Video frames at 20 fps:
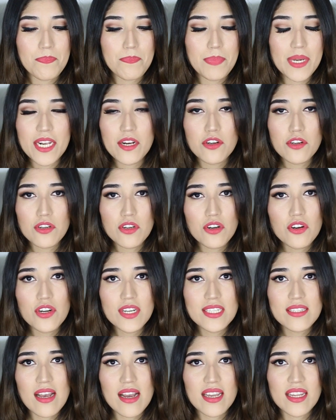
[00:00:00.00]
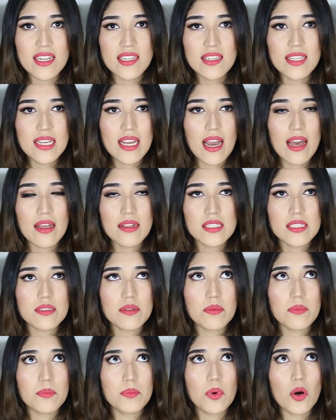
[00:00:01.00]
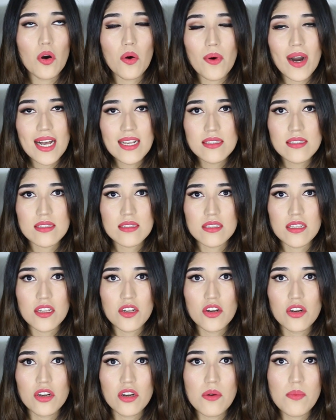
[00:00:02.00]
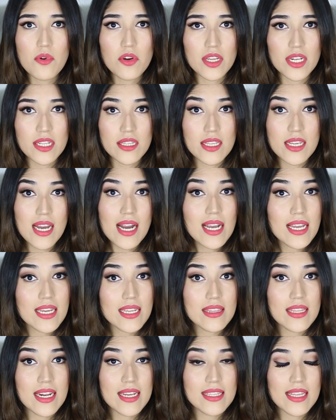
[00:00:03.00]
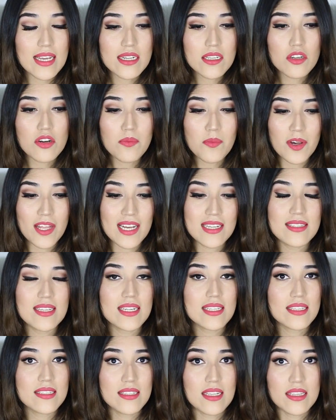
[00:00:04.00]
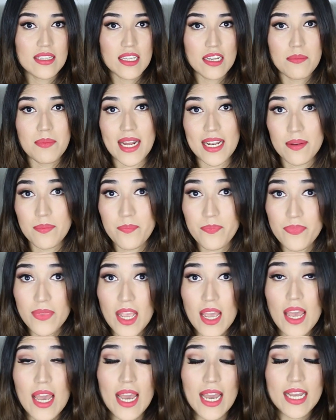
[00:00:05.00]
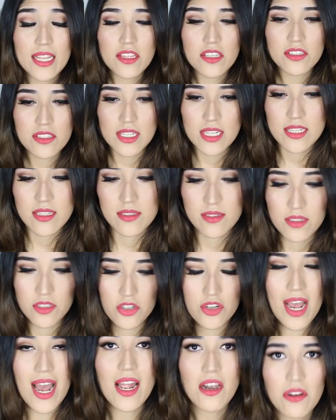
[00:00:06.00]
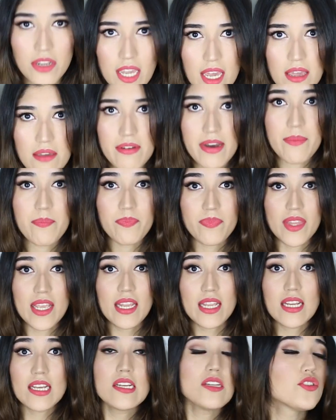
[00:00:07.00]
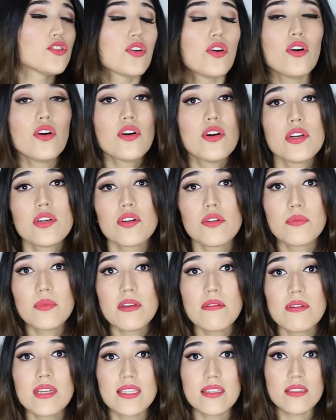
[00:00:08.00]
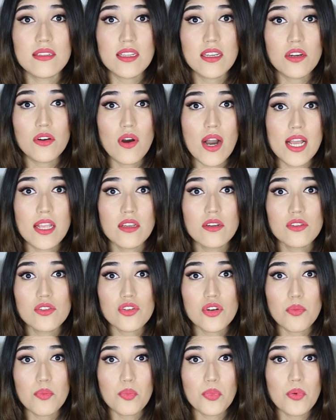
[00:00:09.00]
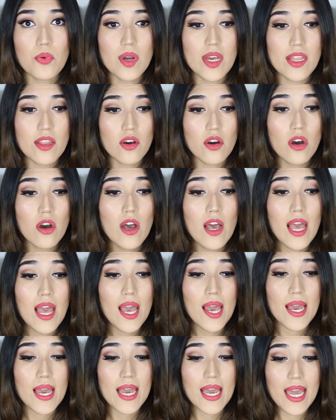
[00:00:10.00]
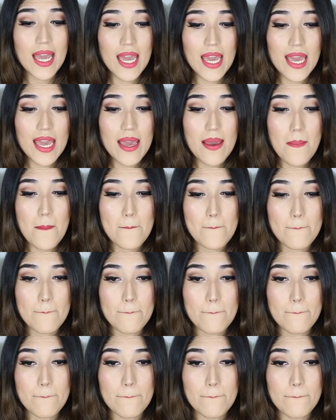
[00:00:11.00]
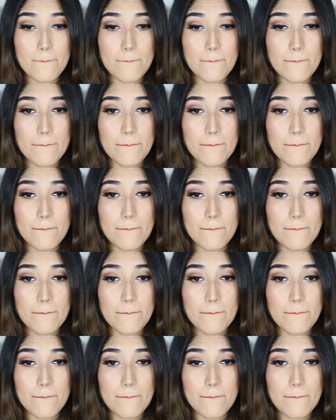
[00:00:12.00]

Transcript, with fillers: pero no esas críticas bobas, sino como críticas que tratan como de hacerte sentir mal. Entonces, a lo que iba, es que yo hoy con mis 25 años yo puedo... Em,